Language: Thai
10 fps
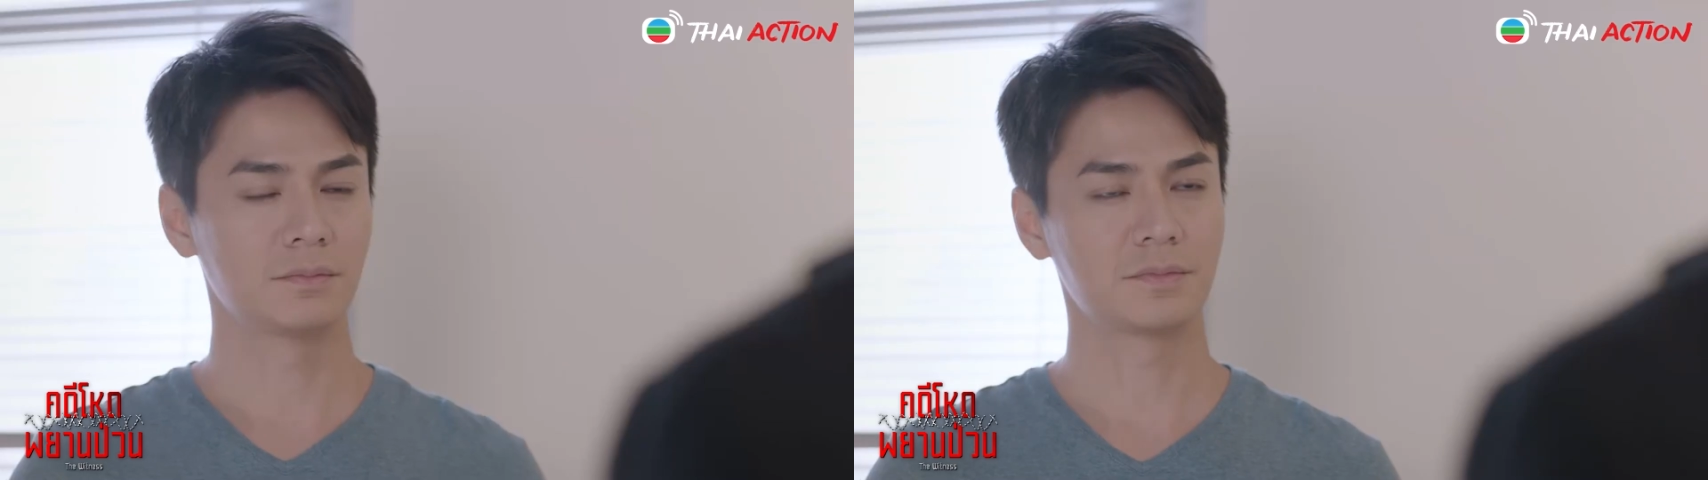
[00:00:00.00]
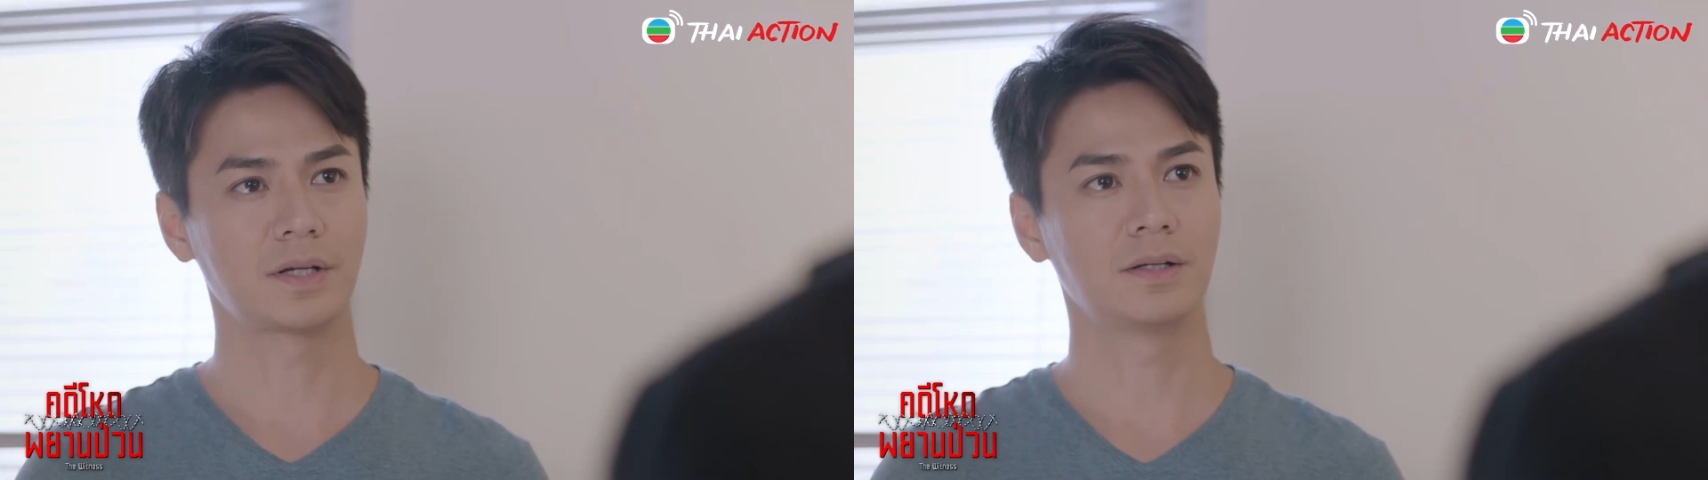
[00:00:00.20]
ง
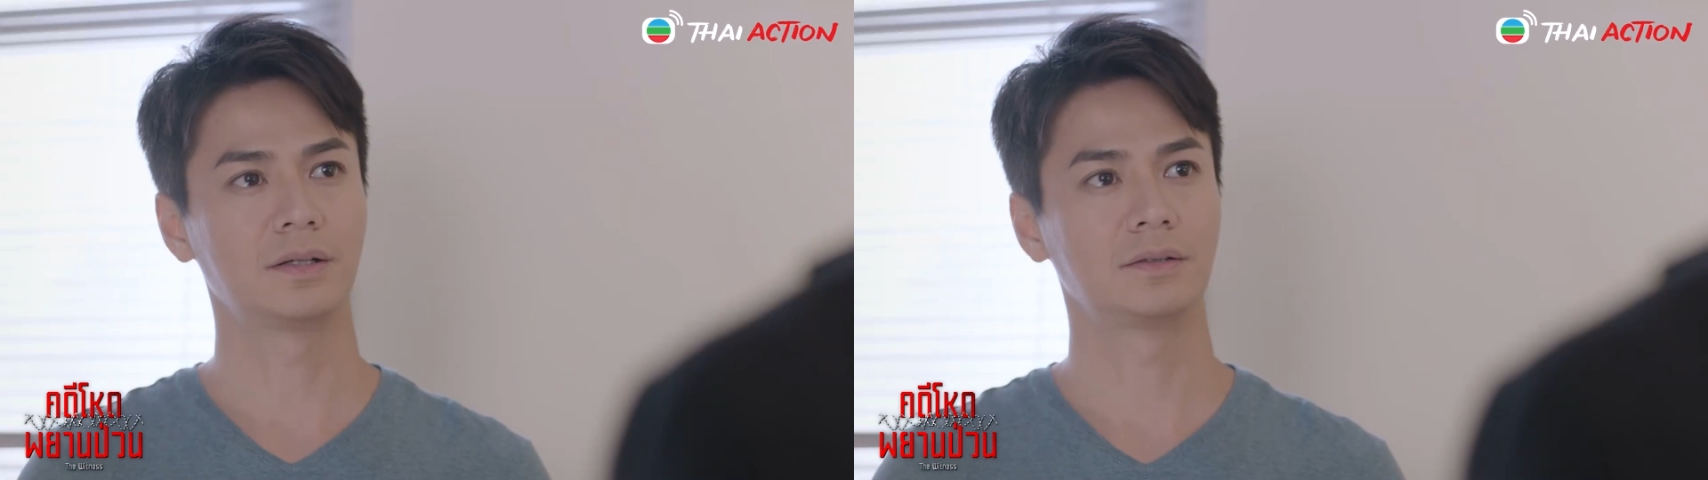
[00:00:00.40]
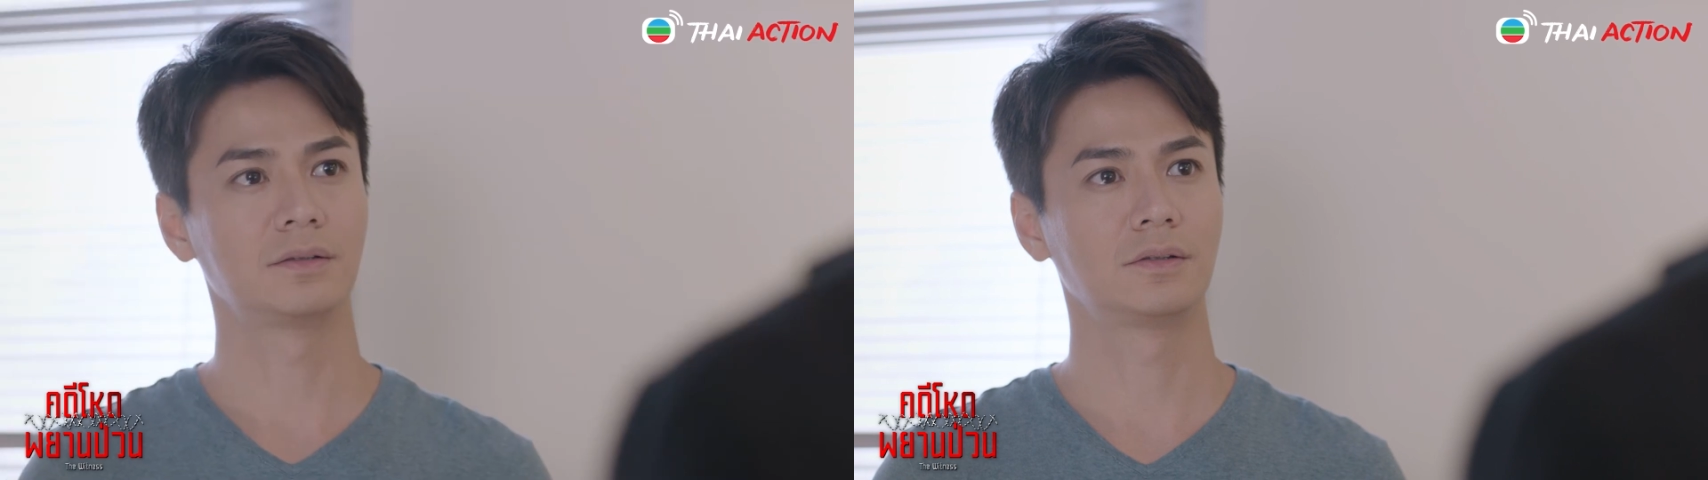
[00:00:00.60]
ไม่ได้
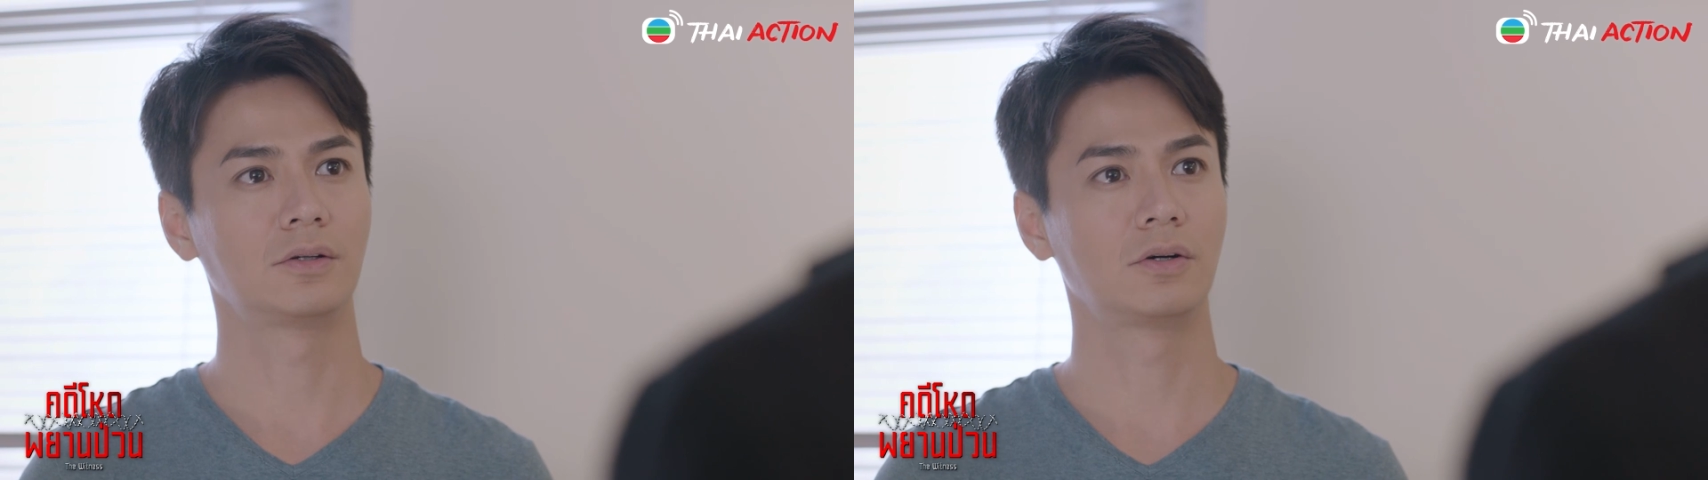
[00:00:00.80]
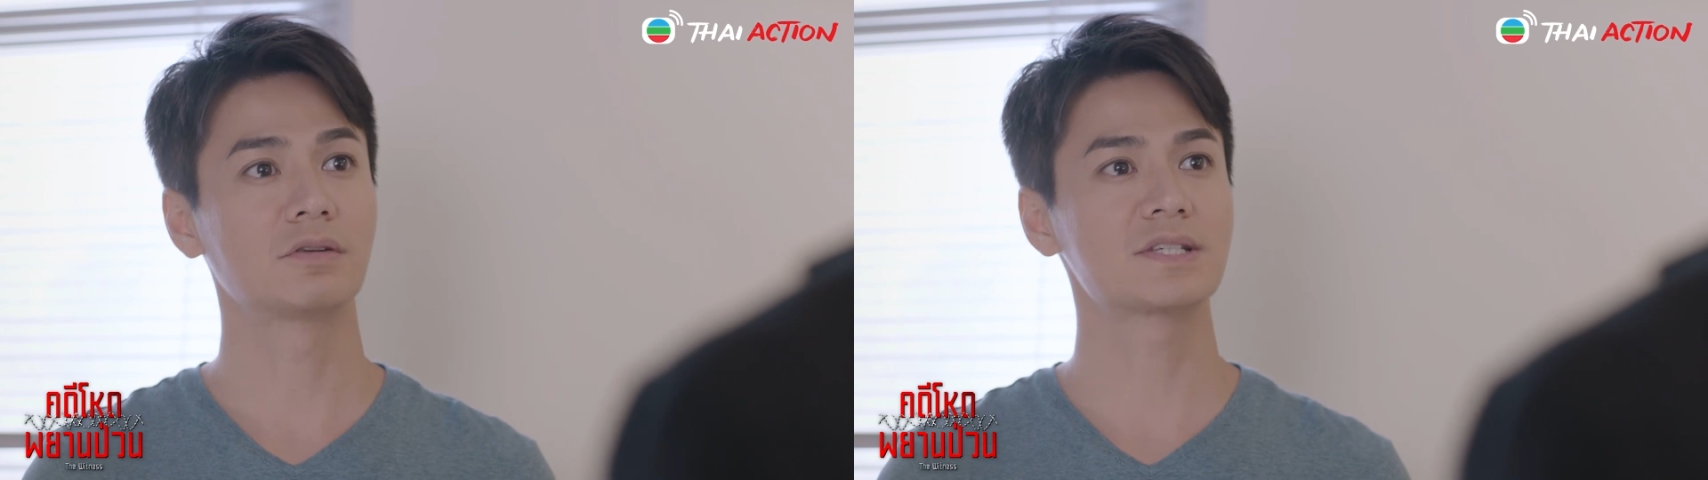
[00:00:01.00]

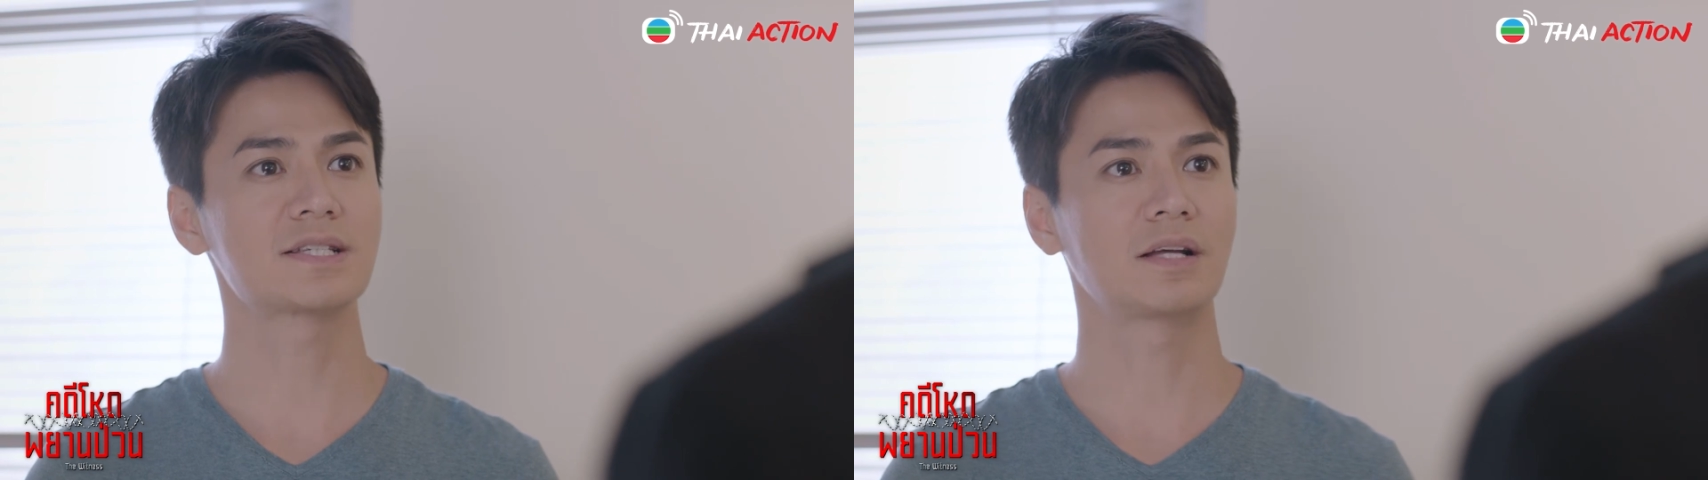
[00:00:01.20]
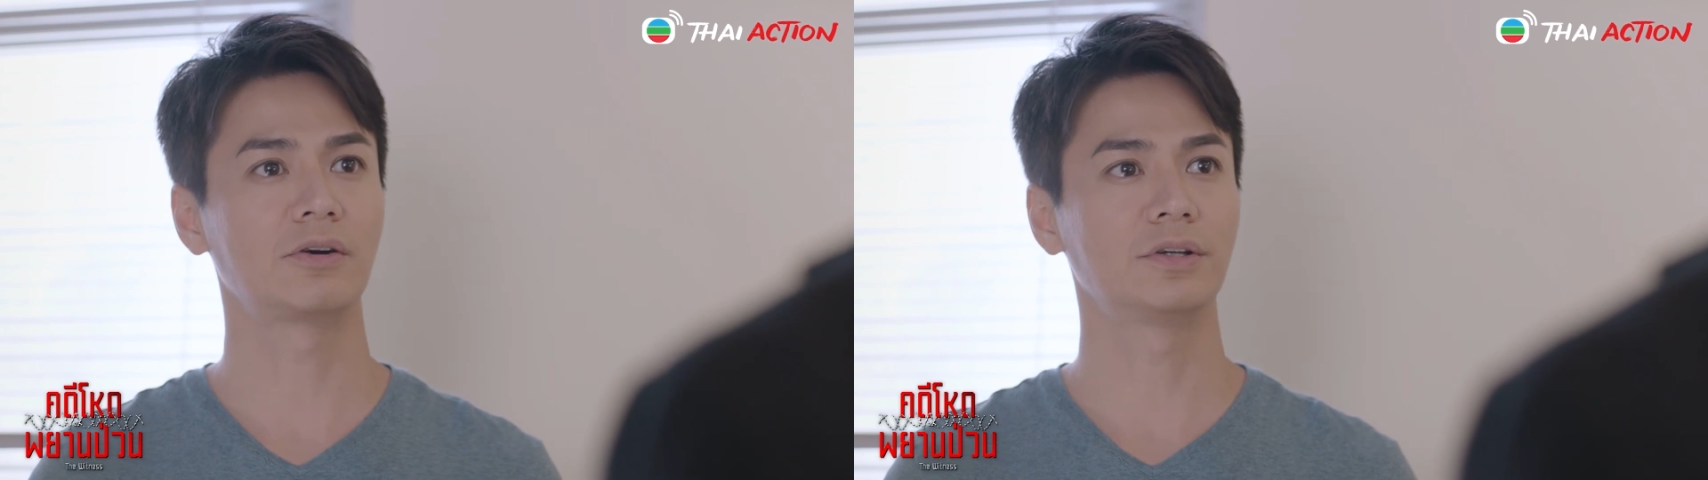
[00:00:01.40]
มันเป็นหน้า
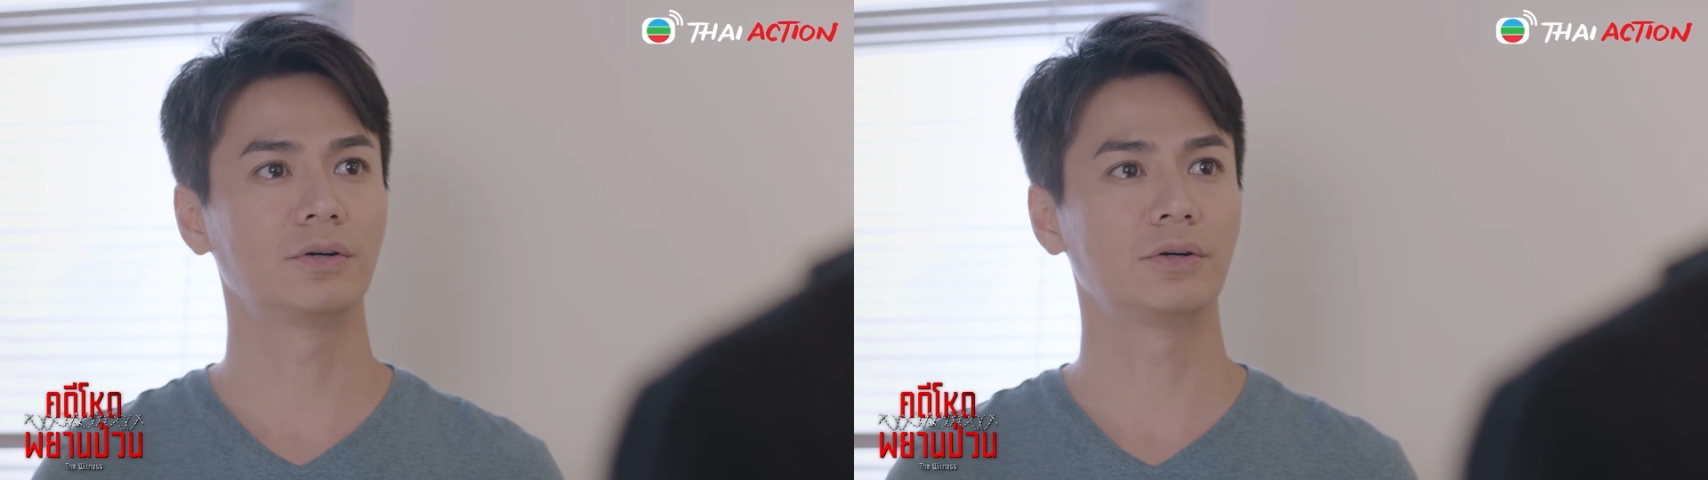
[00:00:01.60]
ที่